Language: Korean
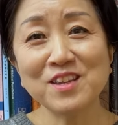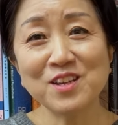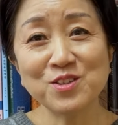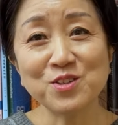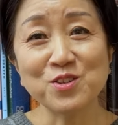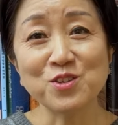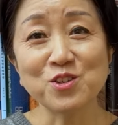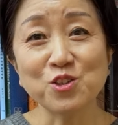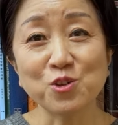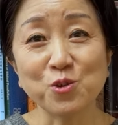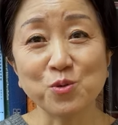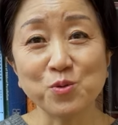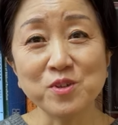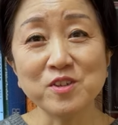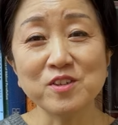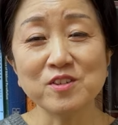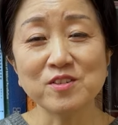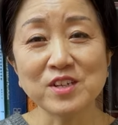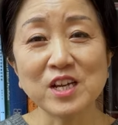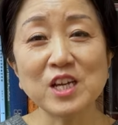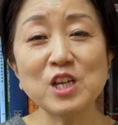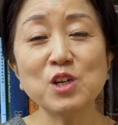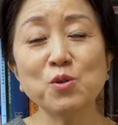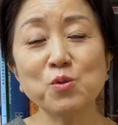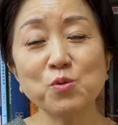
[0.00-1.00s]
정도는
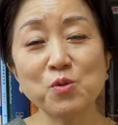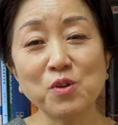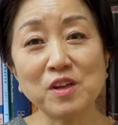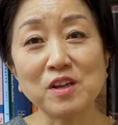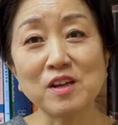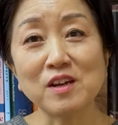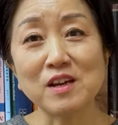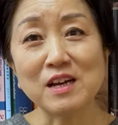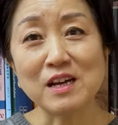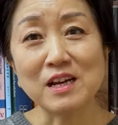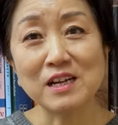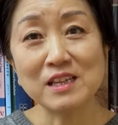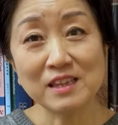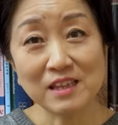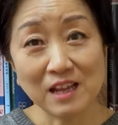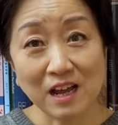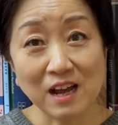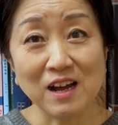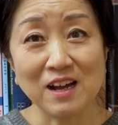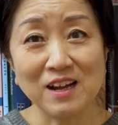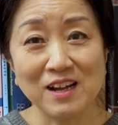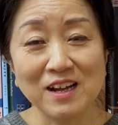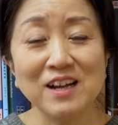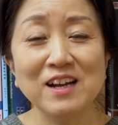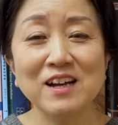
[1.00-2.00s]
사용돼야
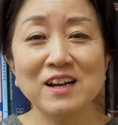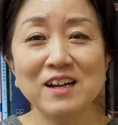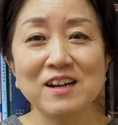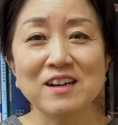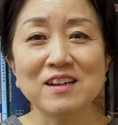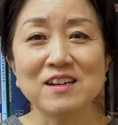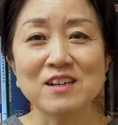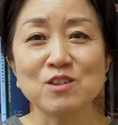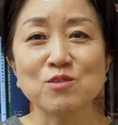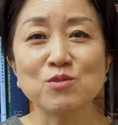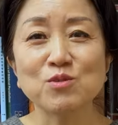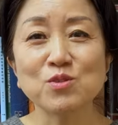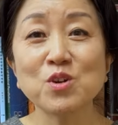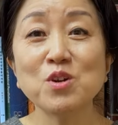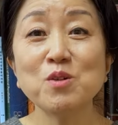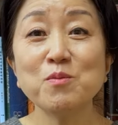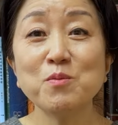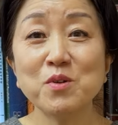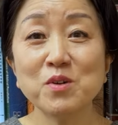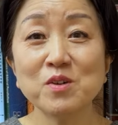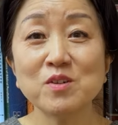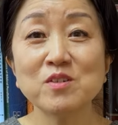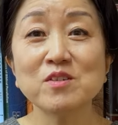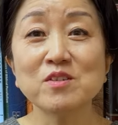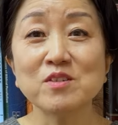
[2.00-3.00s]
한다라고
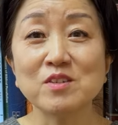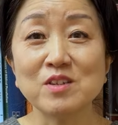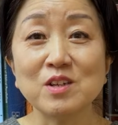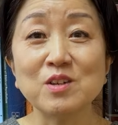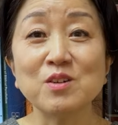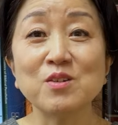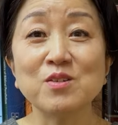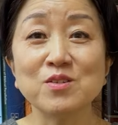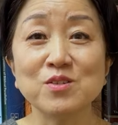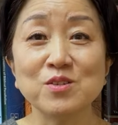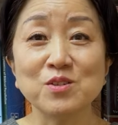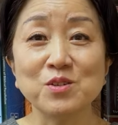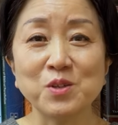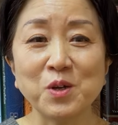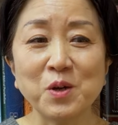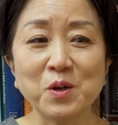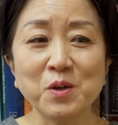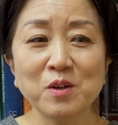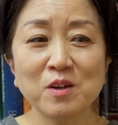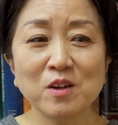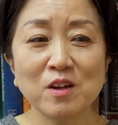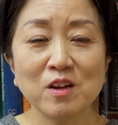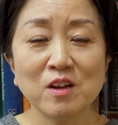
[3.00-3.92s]
설명을 드리거든요.